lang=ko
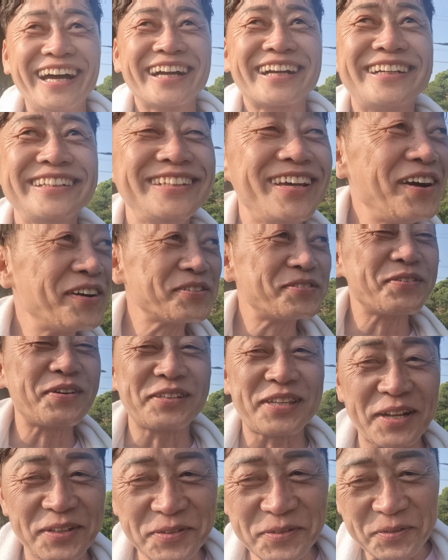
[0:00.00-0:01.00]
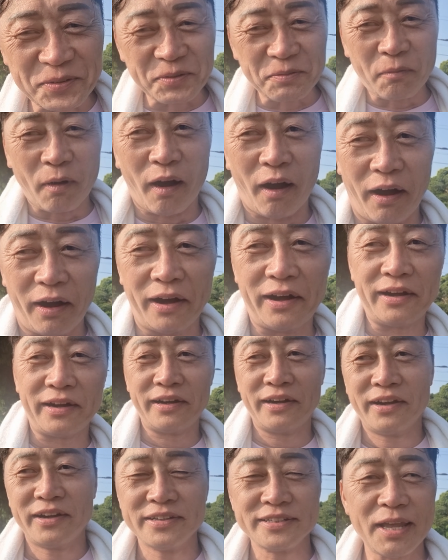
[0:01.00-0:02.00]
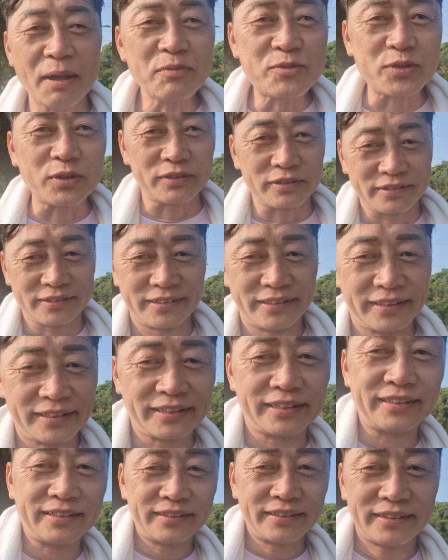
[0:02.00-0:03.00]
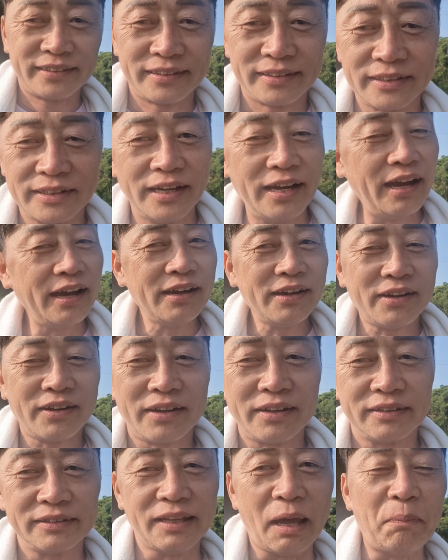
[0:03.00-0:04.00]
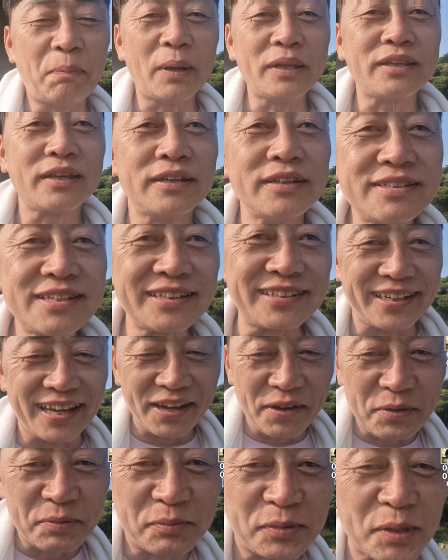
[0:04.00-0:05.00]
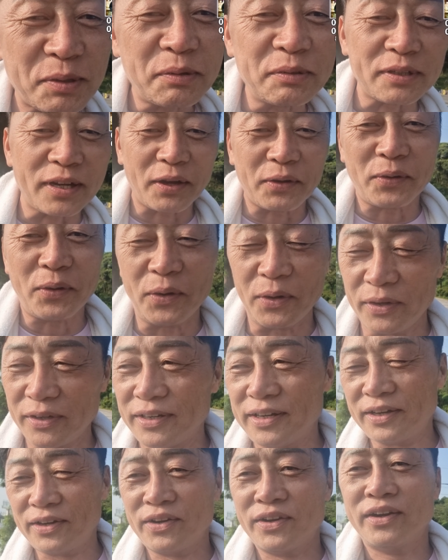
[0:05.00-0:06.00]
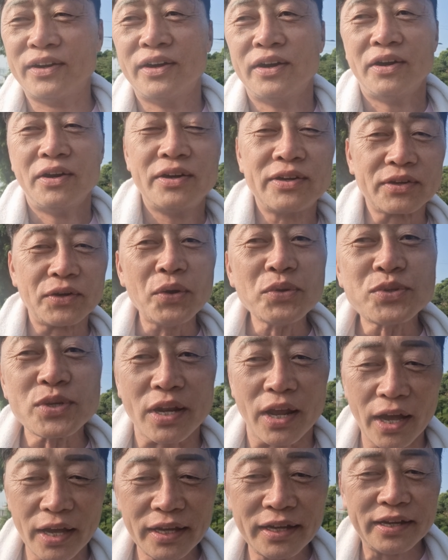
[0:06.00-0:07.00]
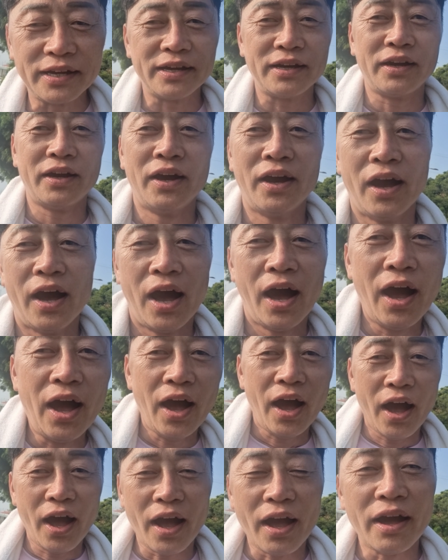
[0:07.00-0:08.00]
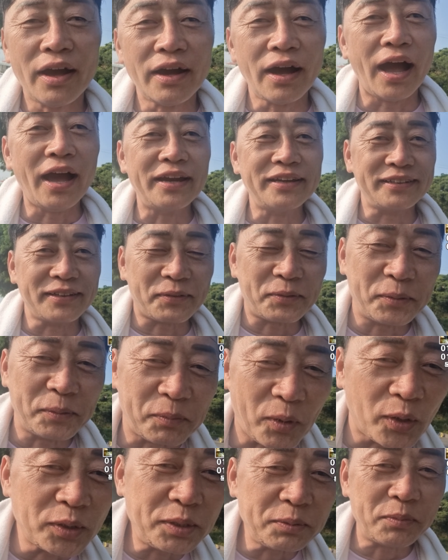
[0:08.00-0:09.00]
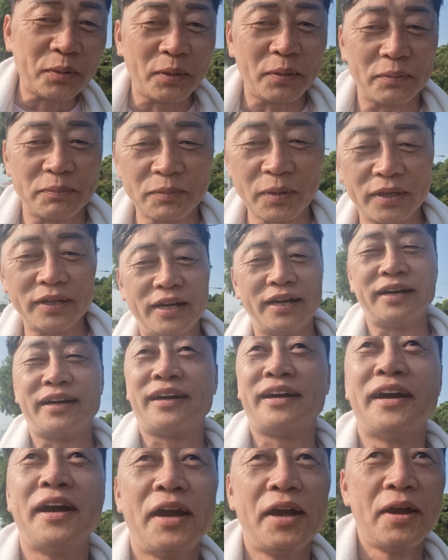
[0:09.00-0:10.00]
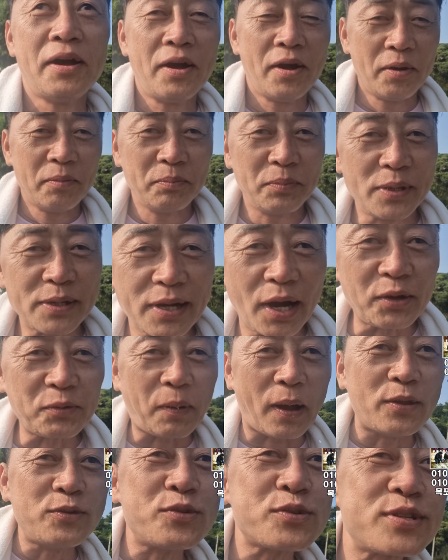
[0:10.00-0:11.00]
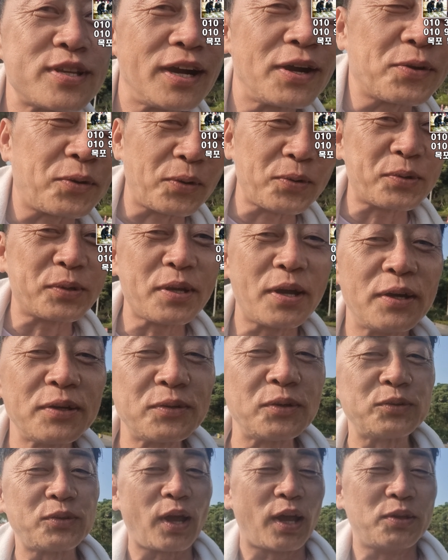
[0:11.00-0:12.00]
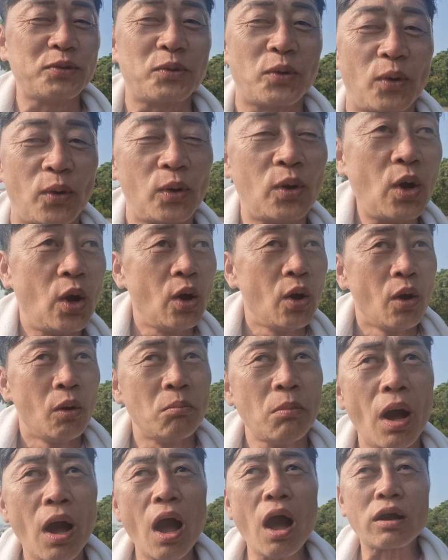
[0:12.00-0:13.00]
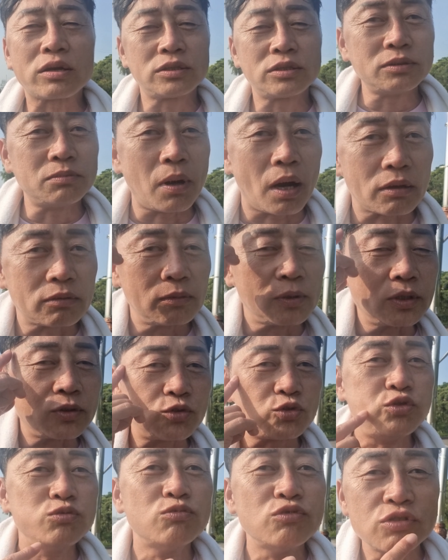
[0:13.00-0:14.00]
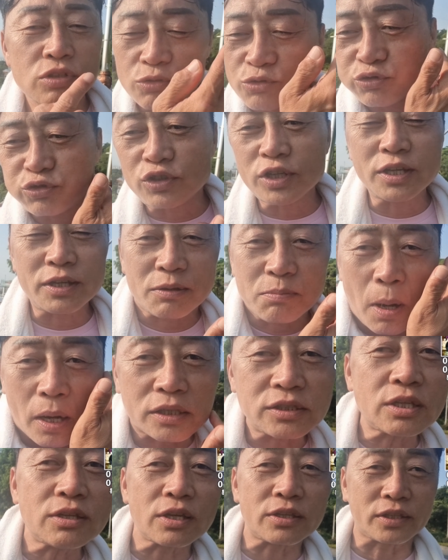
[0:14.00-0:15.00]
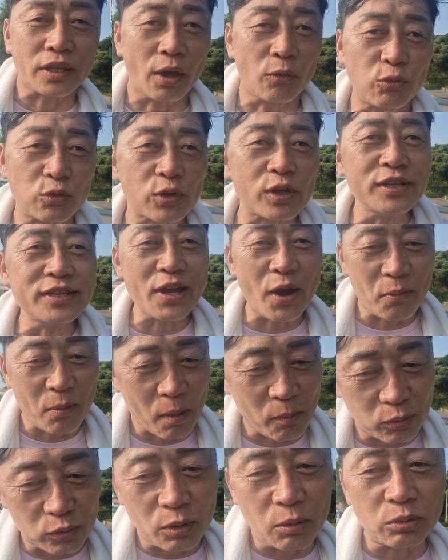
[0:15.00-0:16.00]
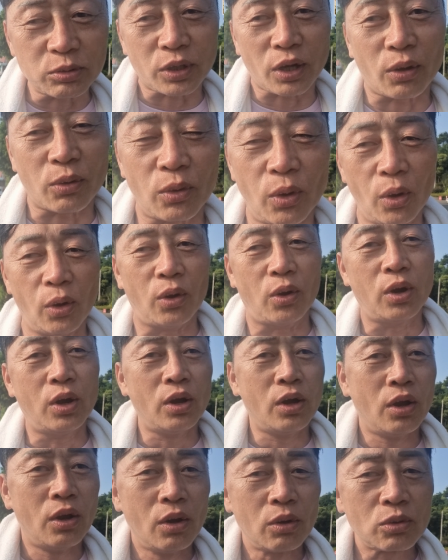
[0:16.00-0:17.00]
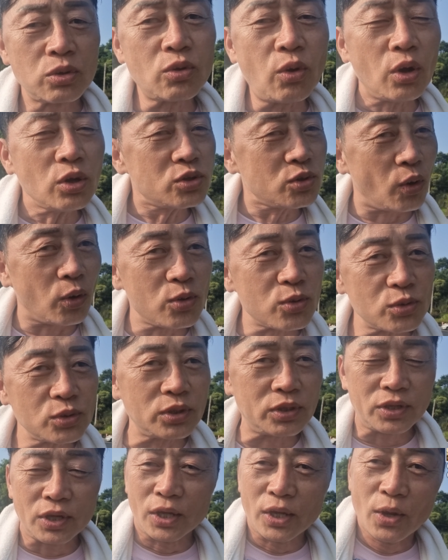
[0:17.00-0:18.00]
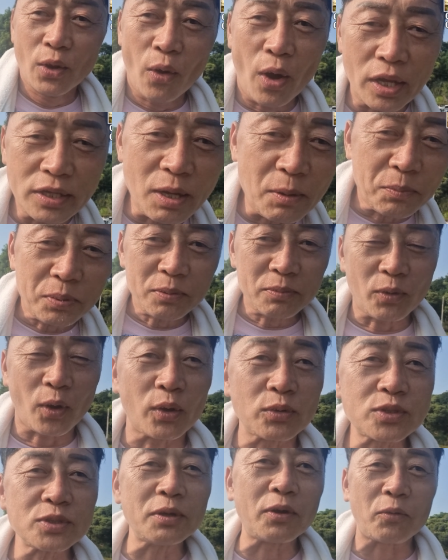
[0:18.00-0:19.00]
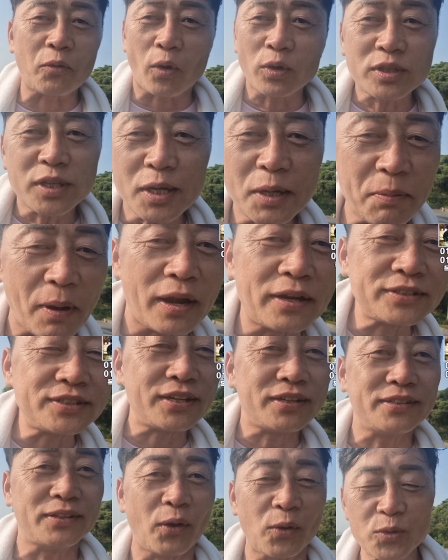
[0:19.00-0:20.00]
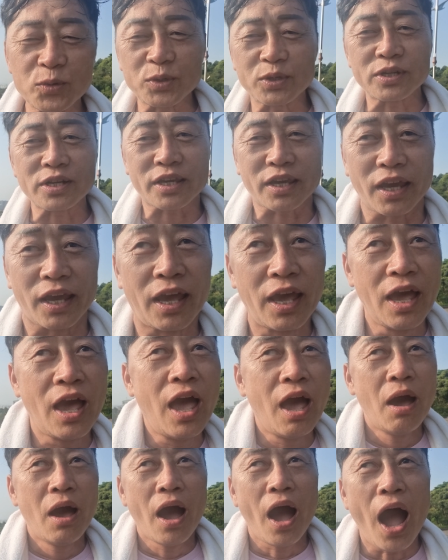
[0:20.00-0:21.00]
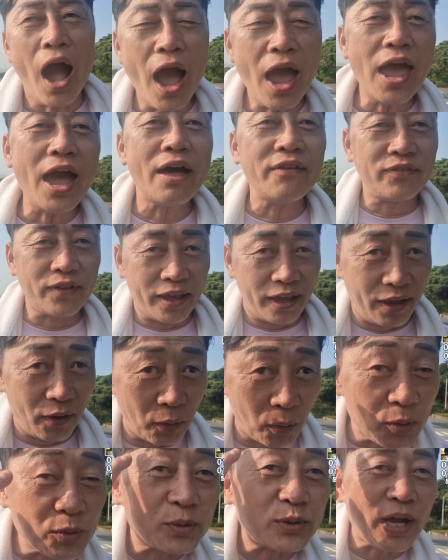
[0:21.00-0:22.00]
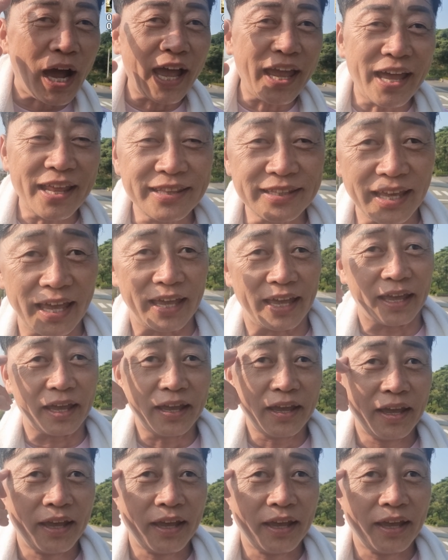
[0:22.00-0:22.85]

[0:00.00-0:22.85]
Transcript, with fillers: 근데 형수가 딱 들어도 막 삼촌 어? 나빠도 어째 그래? 물어보더라고. 이거 어쩌라? 아니 그 뭐 어디 뭐뭐 뭐 밀가루 반죽 싸갖고 얼굴에 한 것도 아니고 막 막 줄 줄이 막 끊어졌대. 울었냐고 막 물어보더라고. 그리고 어쩌 얼굴이 화장품 어쩌 어떤 걸 바르시는데 얼굴이 그렇게 하얀데 얼굴은 하얀데